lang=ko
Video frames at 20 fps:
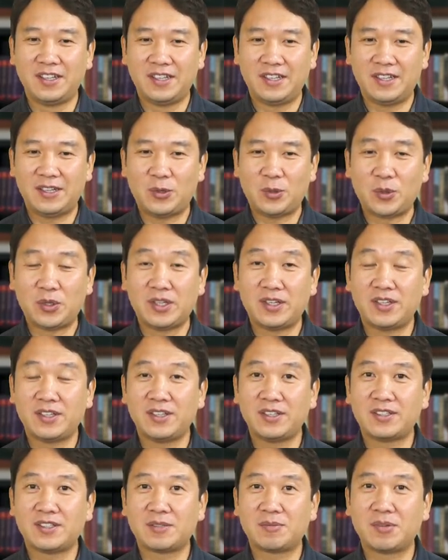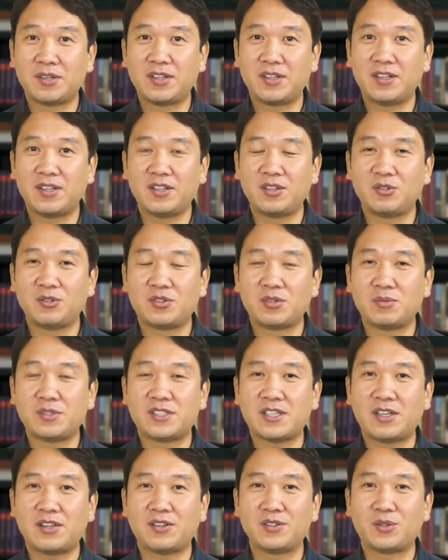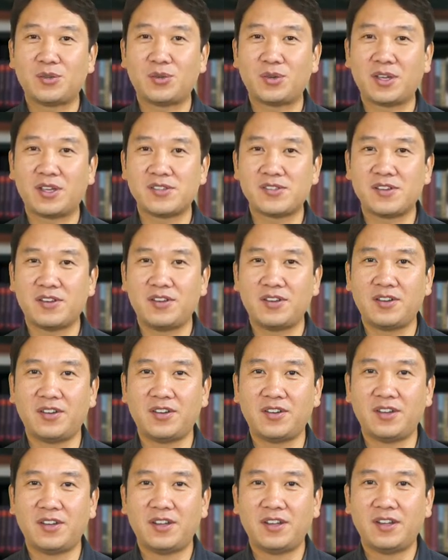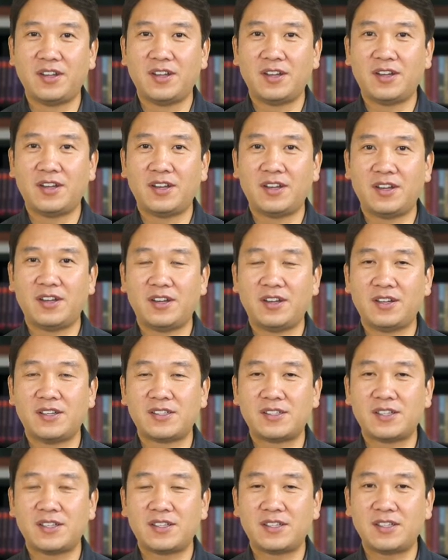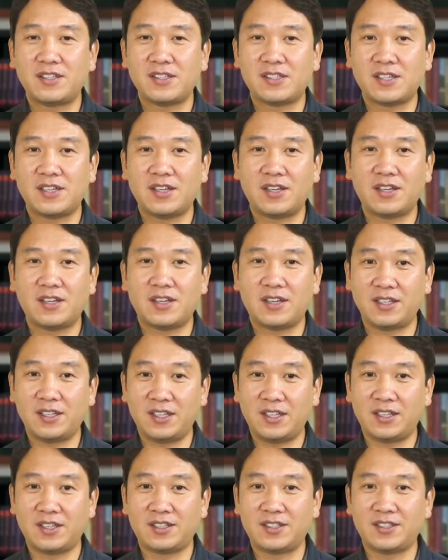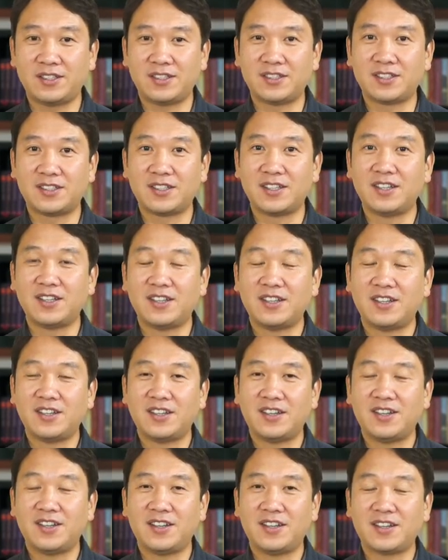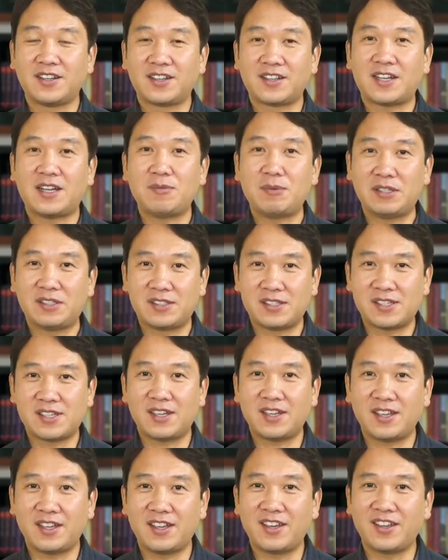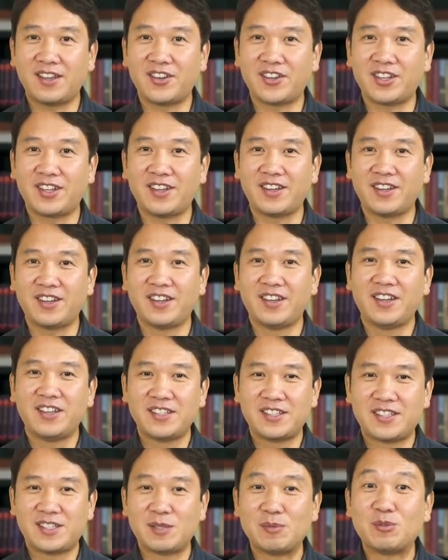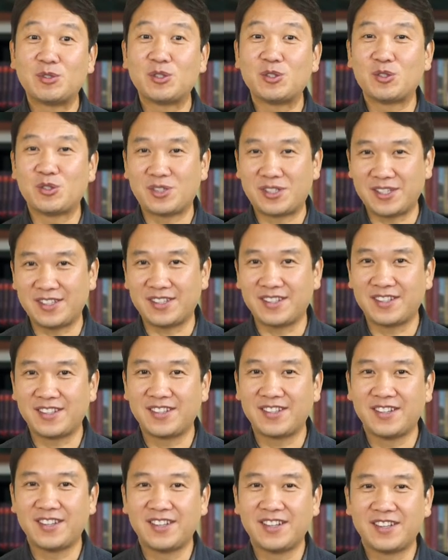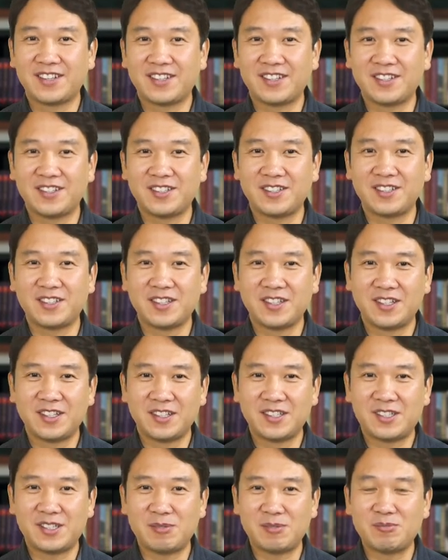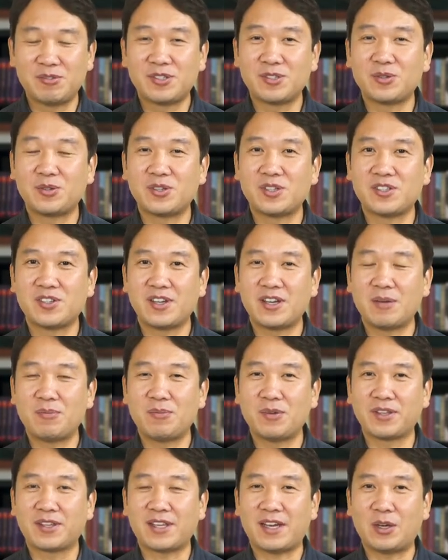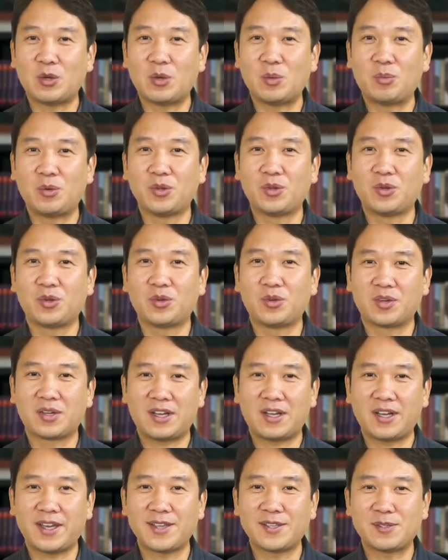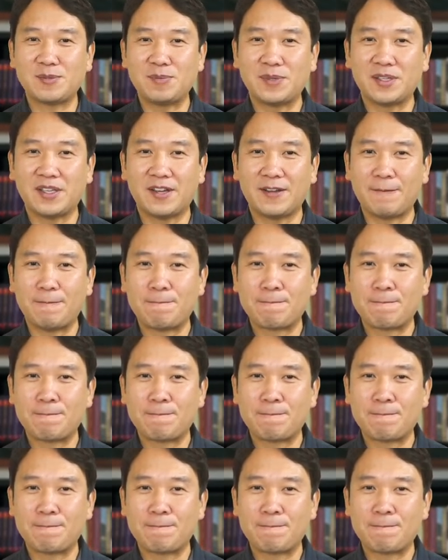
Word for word: 아, 오늘 특별히 유튜브 채널을 통해서 아, 채팅창 아니 그 아, 카멘트 창에 이렇게 질문을 주신 그 질문을 오늘 저희가 한번 다뤄보도록 하겠습니다.